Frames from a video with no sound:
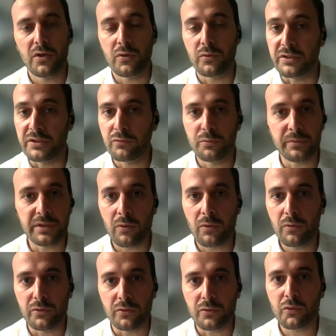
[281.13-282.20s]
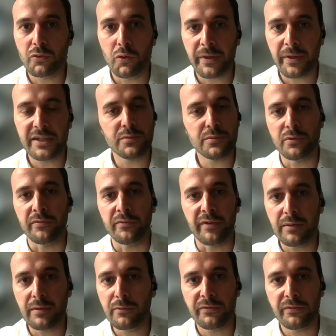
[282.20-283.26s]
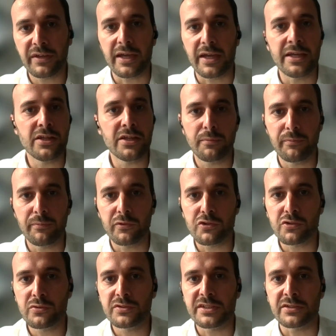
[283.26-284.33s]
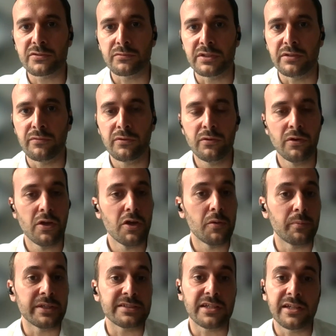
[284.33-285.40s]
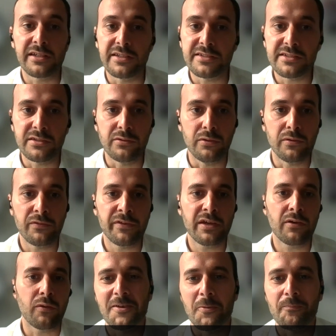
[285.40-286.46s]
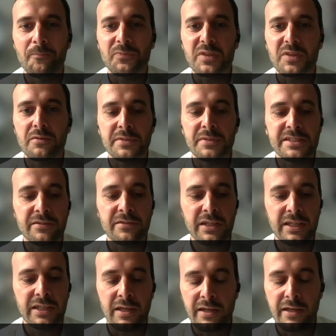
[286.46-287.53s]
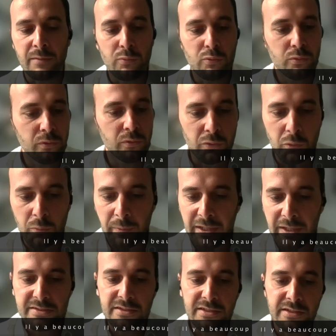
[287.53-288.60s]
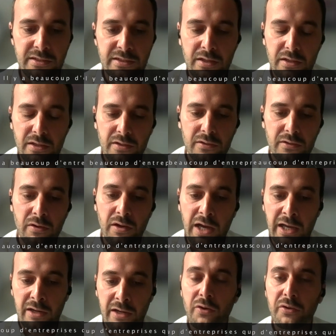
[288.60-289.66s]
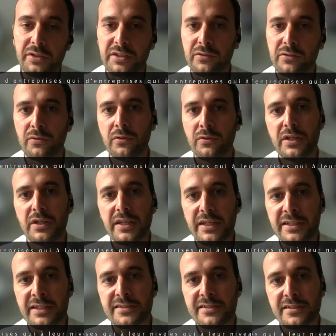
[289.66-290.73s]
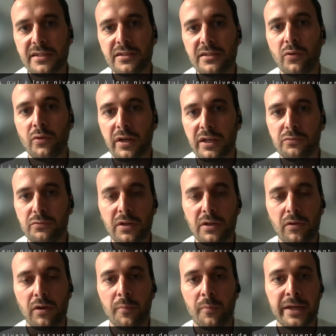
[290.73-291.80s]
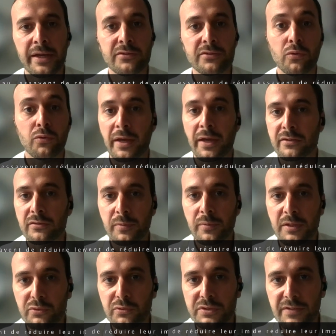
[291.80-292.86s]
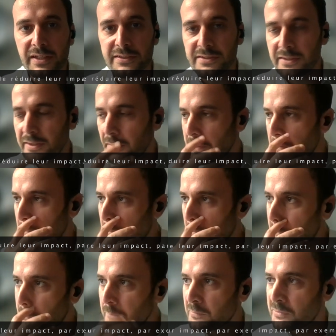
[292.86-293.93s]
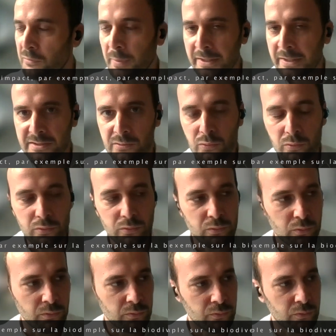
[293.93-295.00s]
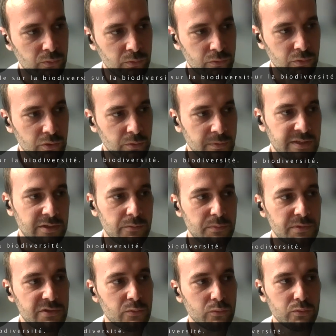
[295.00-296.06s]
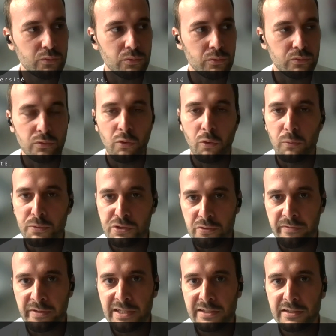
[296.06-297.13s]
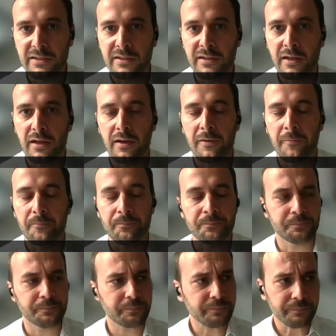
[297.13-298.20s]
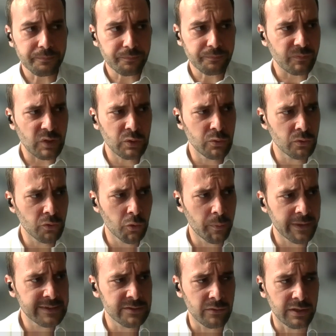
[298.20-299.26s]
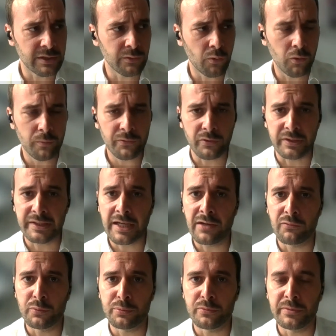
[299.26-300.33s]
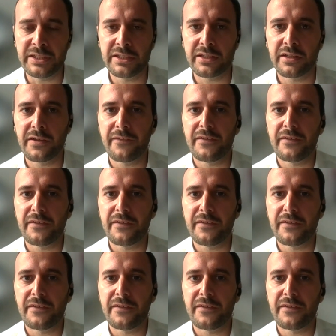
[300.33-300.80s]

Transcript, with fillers: Au niveau micro, une entreprise peut vraiment faire énormément de choses à son niveau parce qu'elles décident de le faire. Mais c'est vrai qu'il y, a beaucoup d'entreprises qui, euh, à leur niveau, essaient de réduire leur impact sur, par exemple, la biodiversité. Euh, moi, je fais partie du, comité de mission du, groupe Cheval, qui est une entreprise dans la Drôme, dans les travaux publics.